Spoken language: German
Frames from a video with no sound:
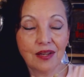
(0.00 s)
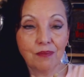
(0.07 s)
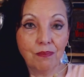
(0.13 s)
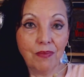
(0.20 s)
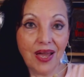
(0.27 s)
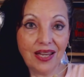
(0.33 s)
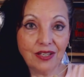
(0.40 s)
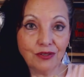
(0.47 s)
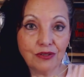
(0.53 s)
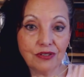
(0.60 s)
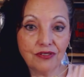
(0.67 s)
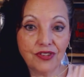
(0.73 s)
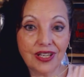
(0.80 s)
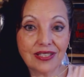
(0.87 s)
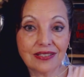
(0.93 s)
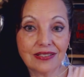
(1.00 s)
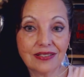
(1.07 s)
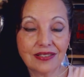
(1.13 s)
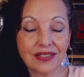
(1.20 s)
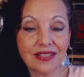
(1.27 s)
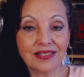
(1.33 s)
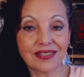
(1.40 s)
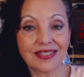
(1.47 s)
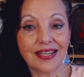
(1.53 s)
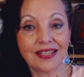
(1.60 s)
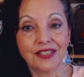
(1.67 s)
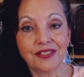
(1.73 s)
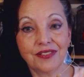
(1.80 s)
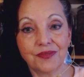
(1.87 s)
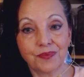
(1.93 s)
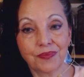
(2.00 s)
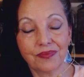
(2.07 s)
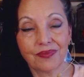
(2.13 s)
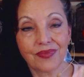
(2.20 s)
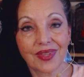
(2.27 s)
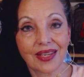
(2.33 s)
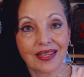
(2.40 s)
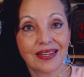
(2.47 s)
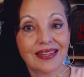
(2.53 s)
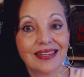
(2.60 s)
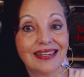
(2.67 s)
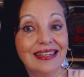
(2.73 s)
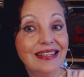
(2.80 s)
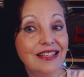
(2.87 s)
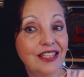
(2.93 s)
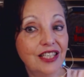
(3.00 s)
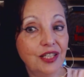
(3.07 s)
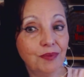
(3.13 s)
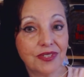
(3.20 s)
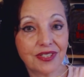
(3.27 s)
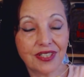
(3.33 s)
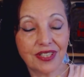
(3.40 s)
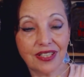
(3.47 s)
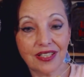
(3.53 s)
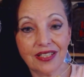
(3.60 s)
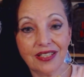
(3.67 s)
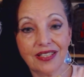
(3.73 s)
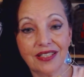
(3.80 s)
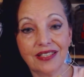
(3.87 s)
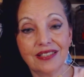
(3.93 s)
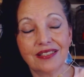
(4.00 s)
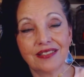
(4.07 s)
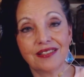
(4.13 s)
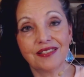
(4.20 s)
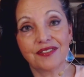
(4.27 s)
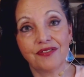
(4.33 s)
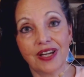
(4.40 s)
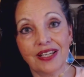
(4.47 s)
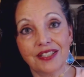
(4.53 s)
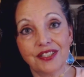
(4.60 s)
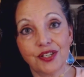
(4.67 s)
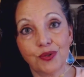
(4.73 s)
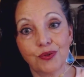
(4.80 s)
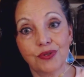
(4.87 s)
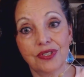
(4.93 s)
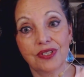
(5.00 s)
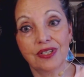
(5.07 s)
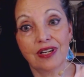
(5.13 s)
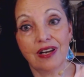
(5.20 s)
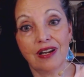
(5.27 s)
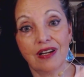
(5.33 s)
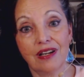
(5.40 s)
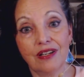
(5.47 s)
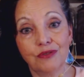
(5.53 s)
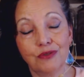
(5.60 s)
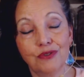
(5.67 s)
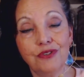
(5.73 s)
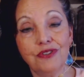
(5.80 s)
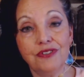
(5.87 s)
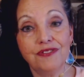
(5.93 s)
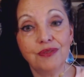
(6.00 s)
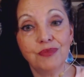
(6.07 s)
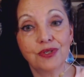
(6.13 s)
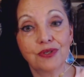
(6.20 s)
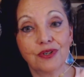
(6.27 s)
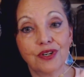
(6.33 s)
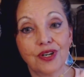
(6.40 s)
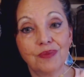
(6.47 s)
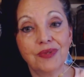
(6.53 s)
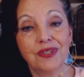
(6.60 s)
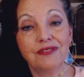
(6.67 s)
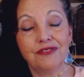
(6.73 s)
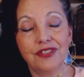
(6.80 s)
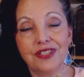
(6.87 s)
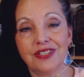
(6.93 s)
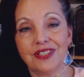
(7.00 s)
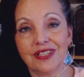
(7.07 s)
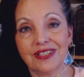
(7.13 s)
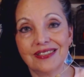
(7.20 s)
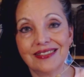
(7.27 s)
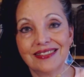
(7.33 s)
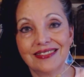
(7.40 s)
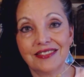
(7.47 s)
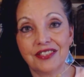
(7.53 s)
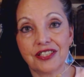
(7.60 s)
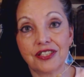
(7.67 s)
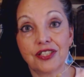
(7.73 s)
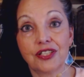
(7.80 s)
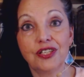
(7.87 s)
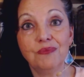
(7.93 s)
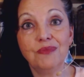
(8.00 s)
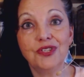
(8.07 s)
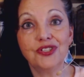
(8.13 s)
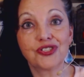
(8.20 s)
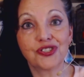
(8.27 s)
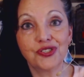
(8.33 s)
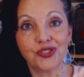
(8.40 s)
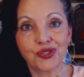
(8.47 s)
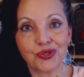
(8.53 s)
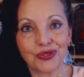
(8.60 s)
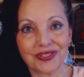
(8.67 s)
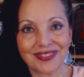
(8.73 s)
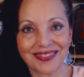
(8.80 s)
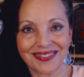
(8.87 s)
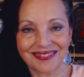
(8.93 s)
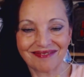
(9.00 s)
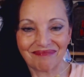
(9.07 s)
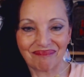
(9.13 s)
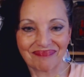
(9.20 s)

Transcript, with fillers: Merkur wechselt das Zeichen. In Liebesdingen ist es weiter unklar und wir bekommen wieder den himmlischen Schutz.